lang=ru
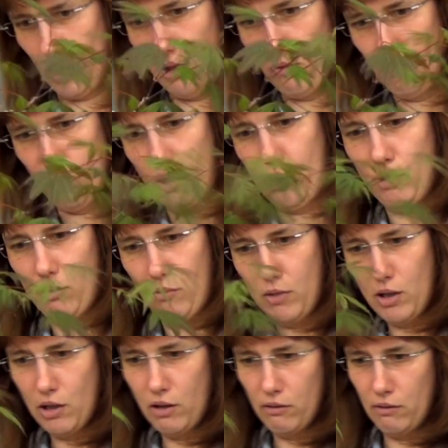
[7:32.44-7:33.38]
я его
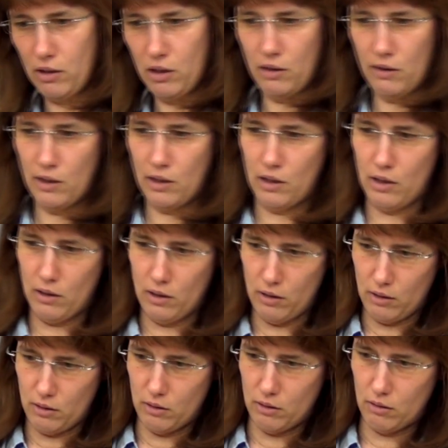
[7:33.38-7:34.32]
рассмотрю.
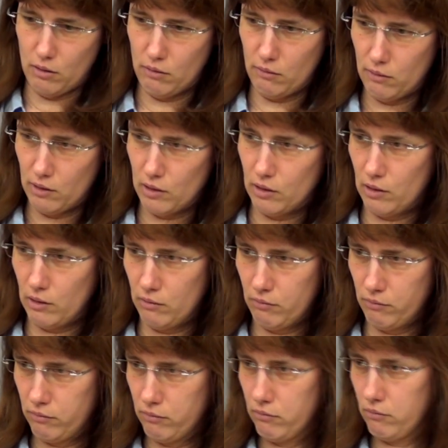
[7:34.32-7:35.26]

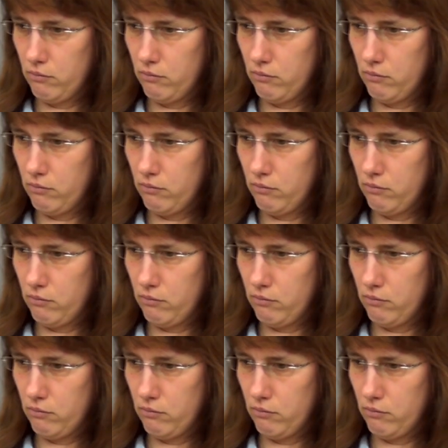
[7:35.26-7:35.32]
Тревала.